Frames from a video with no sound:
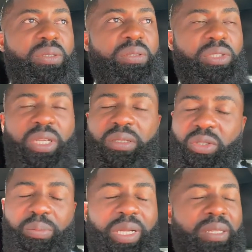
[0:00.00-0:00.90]
J'en ai,
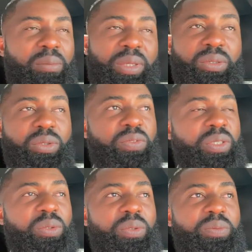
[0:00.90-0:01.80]
j'en parle dans plein d'autres
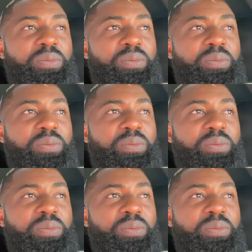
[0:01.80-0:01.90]
vidéos.